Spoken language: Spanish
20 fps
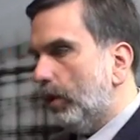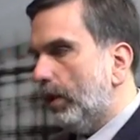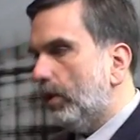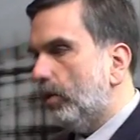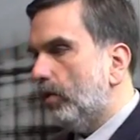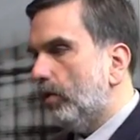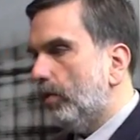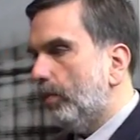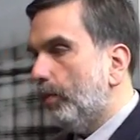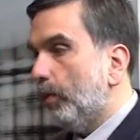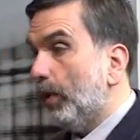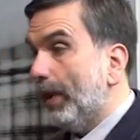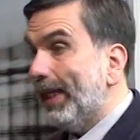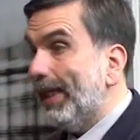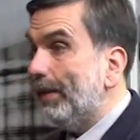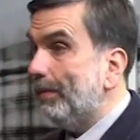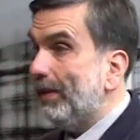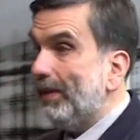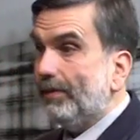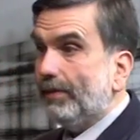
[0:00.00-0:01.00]
que esto es porque
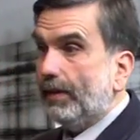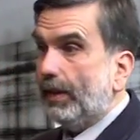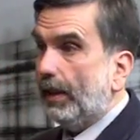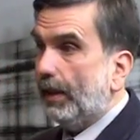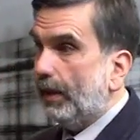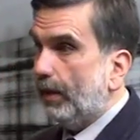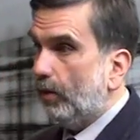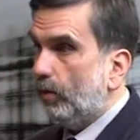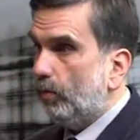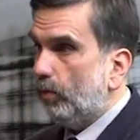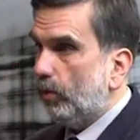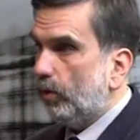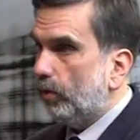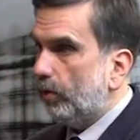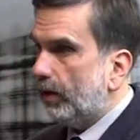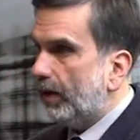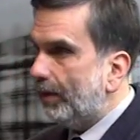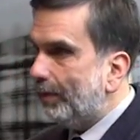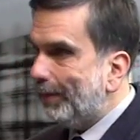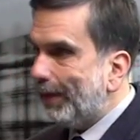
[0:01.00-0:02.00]
la prensa le ha dado mucho,
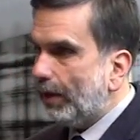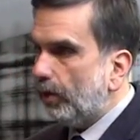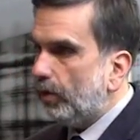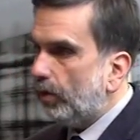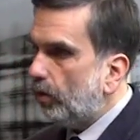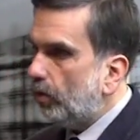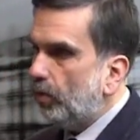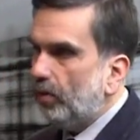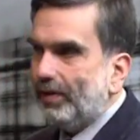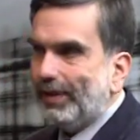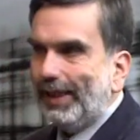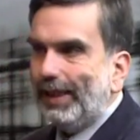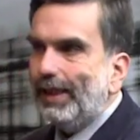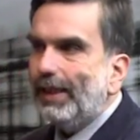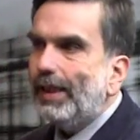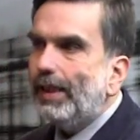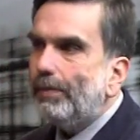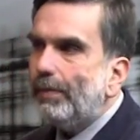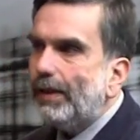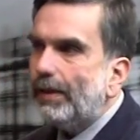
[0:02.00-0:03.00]
sin embargo esto no sale
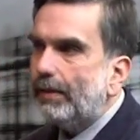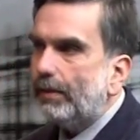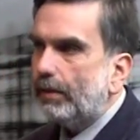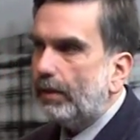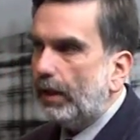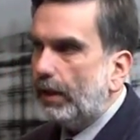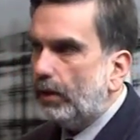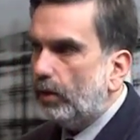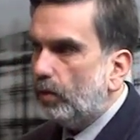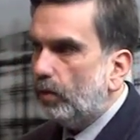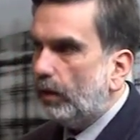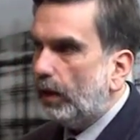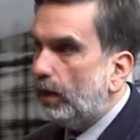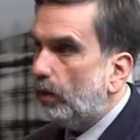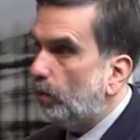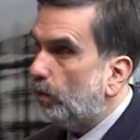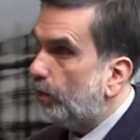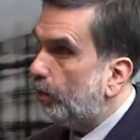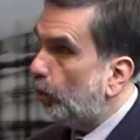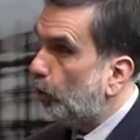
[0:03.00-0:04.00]
de la prensa, esto sale
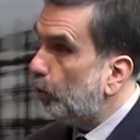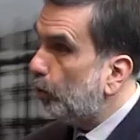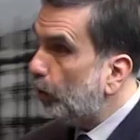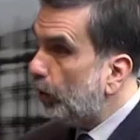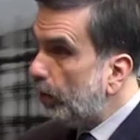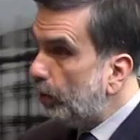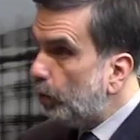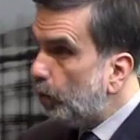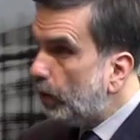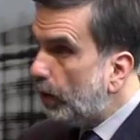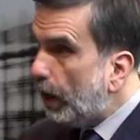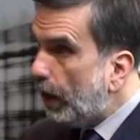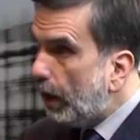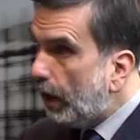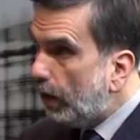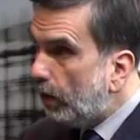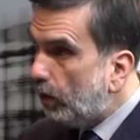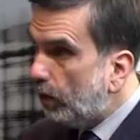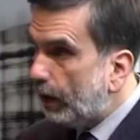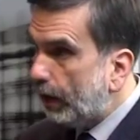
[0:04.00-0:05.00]
de un propio
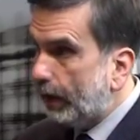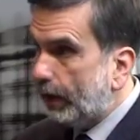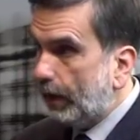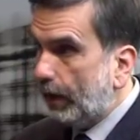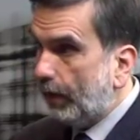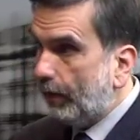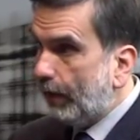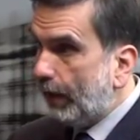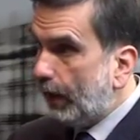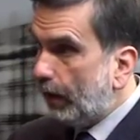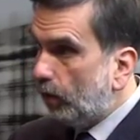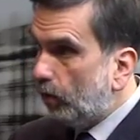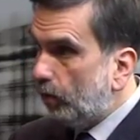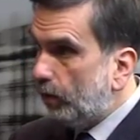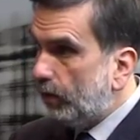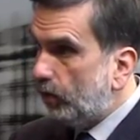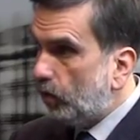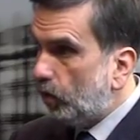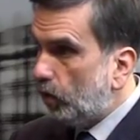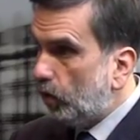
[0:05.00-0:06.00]
diputado que estaba en la
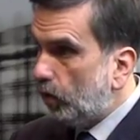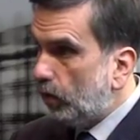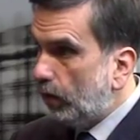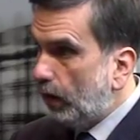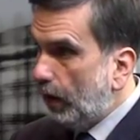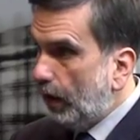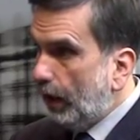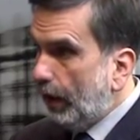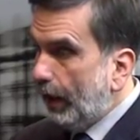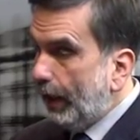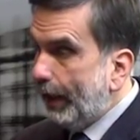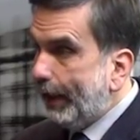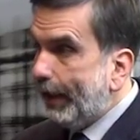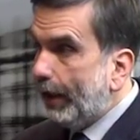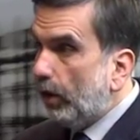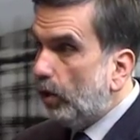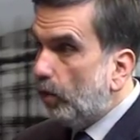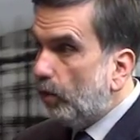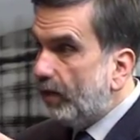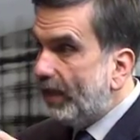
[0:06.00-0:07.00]
comisión y que lo